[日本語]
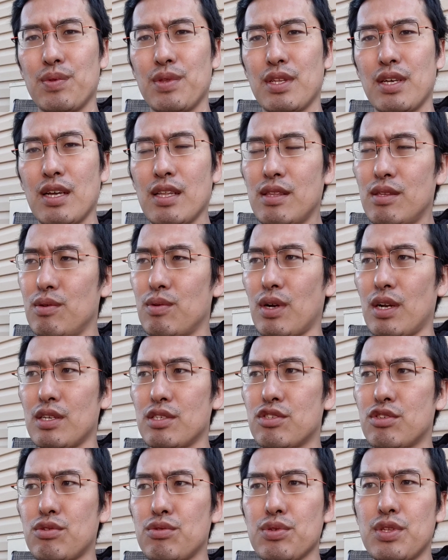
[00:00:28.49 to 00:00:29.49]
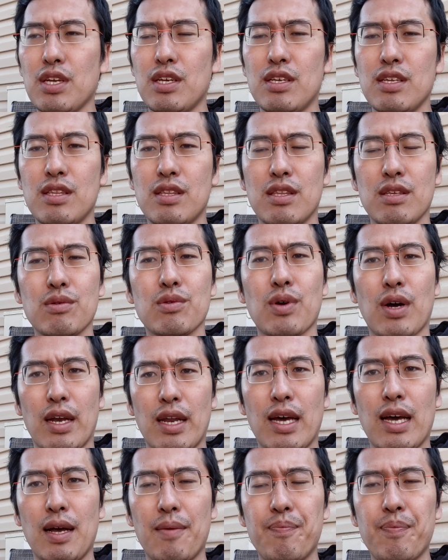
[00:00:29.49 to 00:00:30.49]
なていうのかな宿敵っていうのか
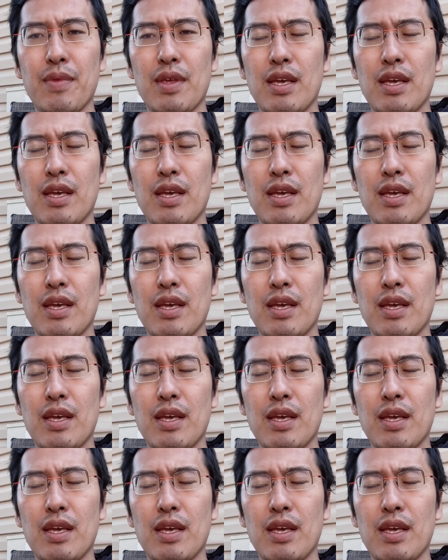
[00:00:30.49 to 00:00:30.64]
な